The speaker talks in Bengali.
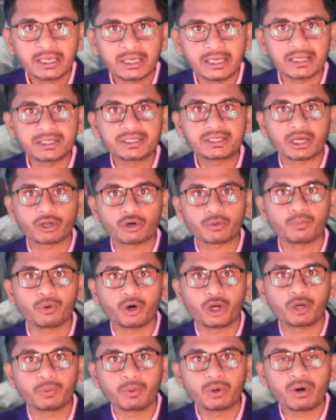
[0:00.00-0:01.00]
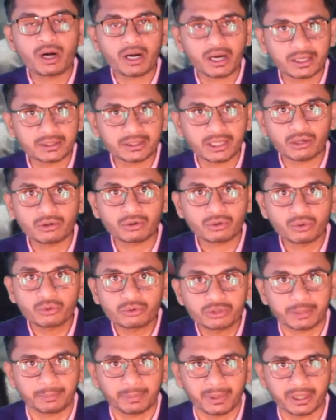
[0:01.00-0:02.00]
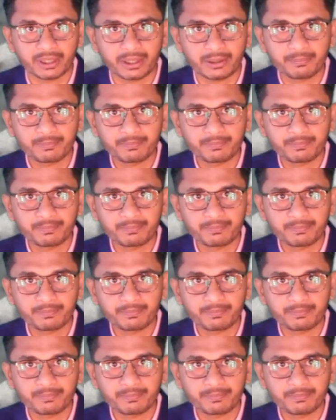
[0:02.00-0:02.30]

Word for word: এটি আরও ভয়াবহ আকার ধারণ করতে পারে